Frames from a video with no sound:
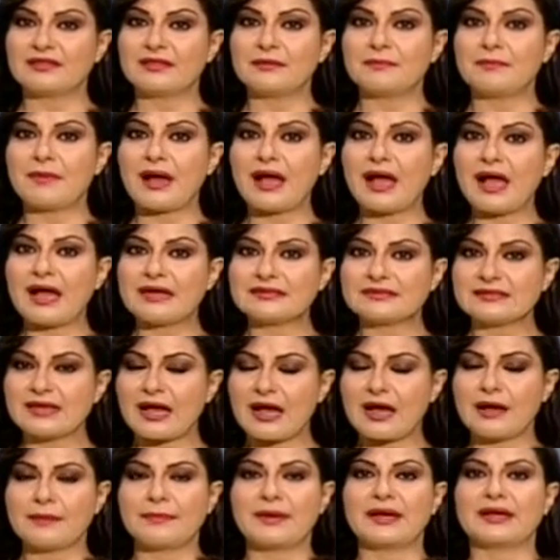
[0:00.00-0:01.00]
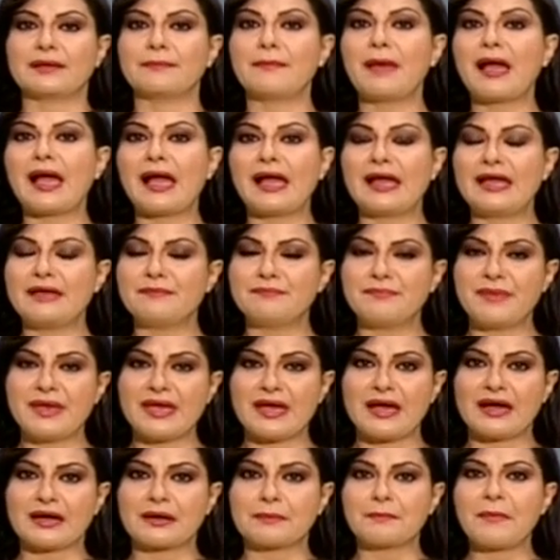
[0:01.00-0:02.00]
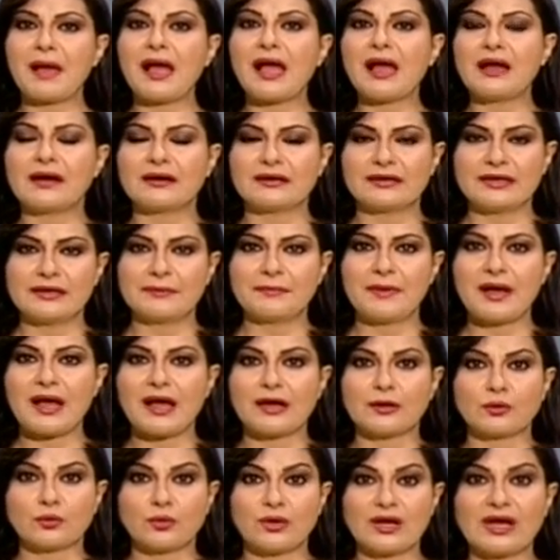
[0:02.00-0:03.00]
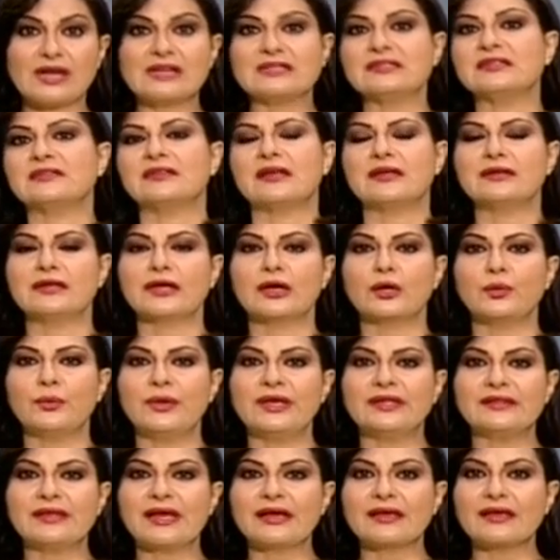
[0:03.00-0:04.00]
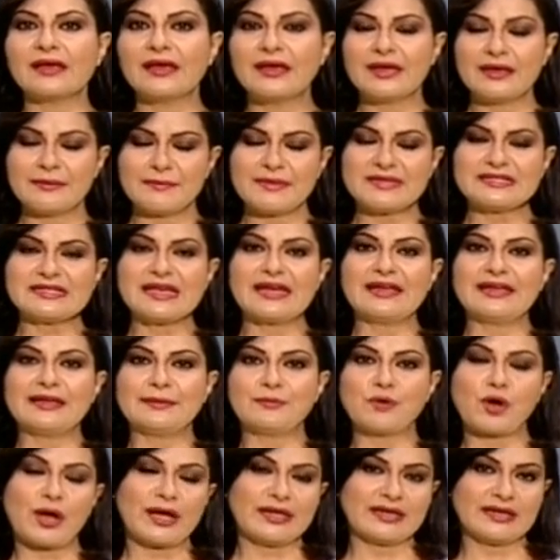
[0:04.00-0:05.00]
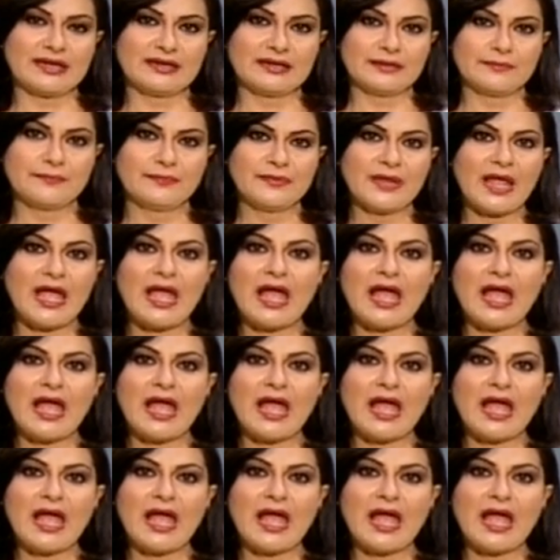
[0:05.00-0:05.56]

مع أصحابك مع أحبائك مع أقربائك وخاصة إخواتك مسألة معينة